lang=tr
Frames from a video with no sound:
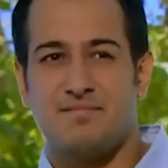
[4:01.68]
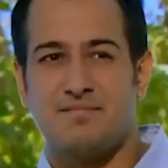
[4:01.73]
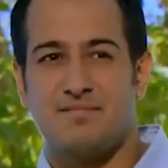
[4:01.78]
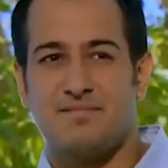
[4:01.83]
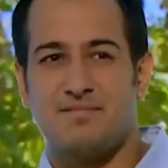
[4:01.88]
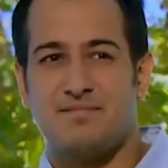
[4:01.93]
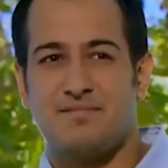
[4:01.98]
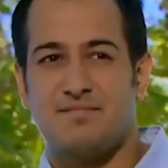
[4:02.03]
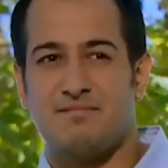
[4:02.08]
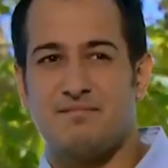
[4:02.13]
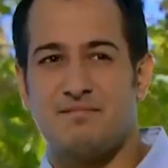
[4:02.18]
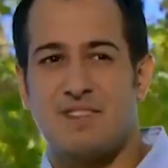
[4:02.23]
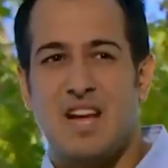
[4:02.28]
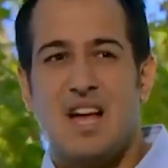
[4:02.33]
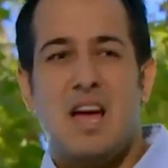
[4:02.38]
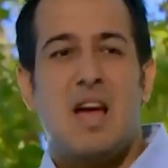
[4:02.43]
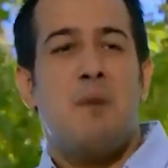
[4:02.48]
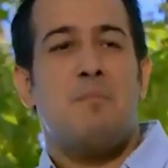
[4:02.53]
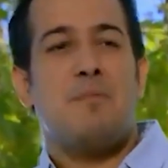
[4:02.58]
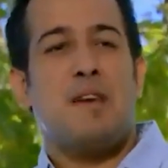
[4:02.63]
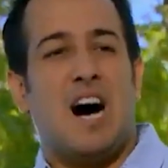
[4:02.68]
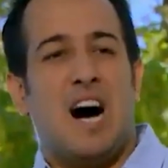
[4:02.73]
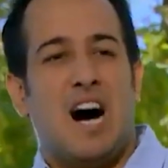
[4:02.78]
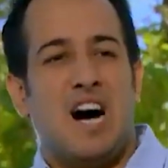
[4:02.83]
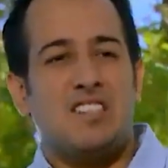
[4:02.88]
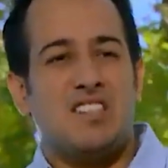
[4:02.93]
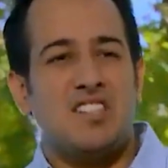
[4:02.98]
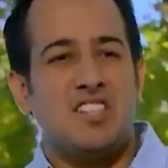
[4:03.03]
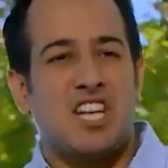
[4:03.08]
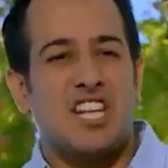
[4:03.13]
ona söyleniyorum. Bir
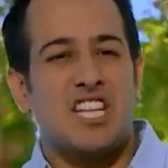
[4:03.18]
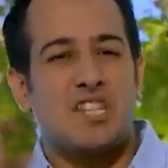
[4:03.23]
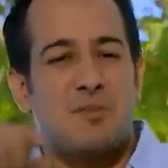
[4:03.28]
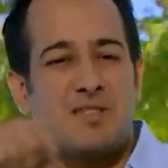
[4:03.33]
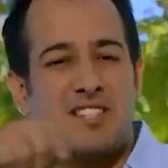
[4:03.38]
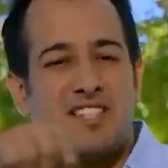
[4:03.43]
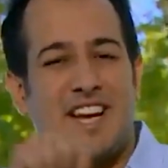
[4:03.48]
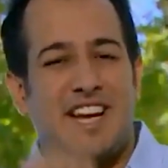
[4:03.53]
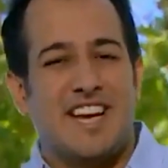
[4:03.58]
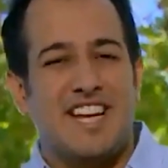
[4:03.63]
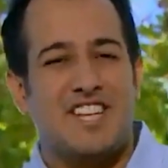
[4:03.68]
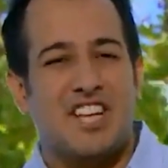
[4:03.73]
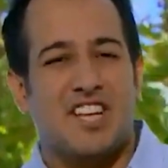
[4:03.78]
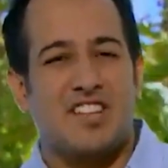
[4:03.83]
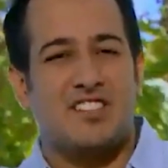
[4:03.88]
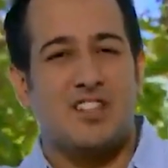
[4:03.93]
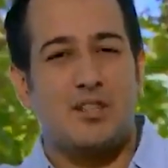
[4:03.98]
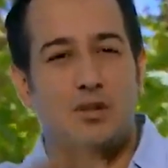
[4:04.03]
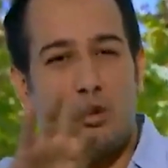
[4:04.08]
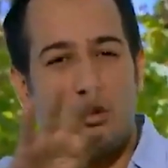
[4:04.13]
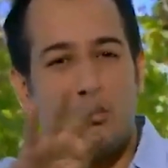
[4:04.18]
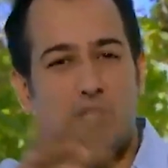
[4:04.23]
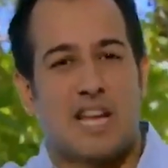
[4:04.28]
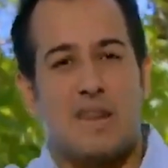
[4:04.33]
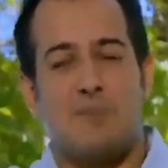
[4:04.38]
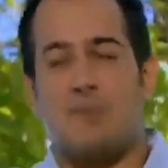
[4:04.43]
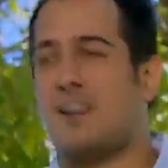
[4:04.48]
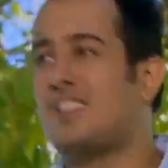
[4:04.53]
ağzın çalışmasın, elin çalışsın. Dört tane